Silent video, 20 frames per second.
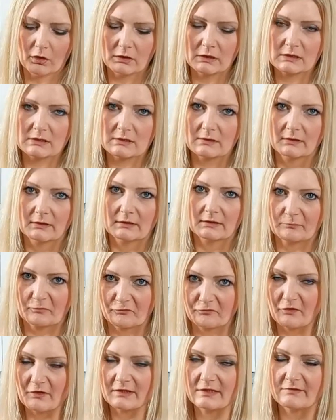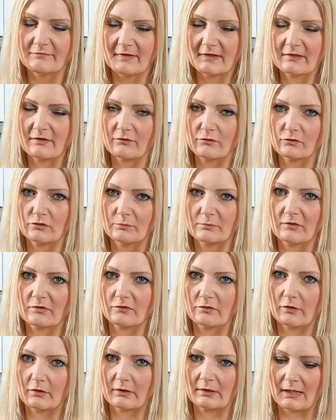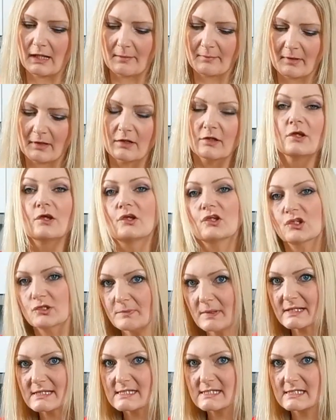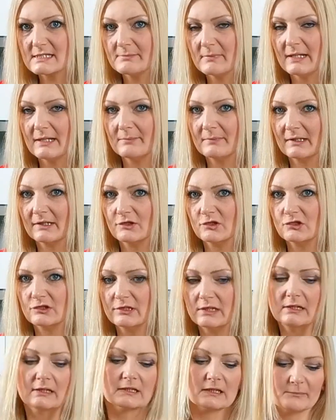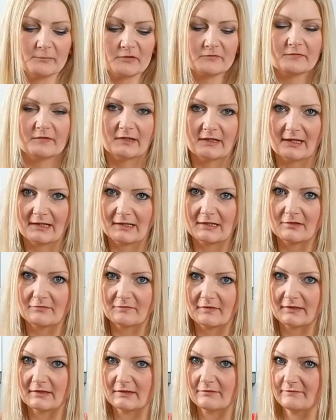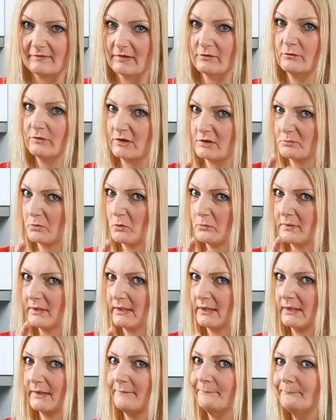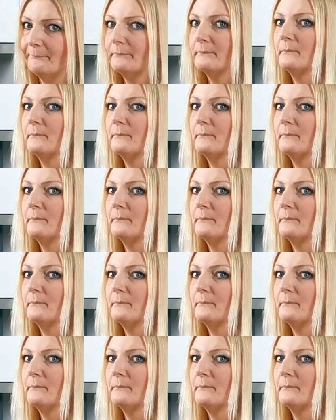Und bevor ich hier weiter so dummes Zeug laber, schmelze ich die mal eben ganz schnell, damit wir hier endlich fertig werden und ich probieren kann.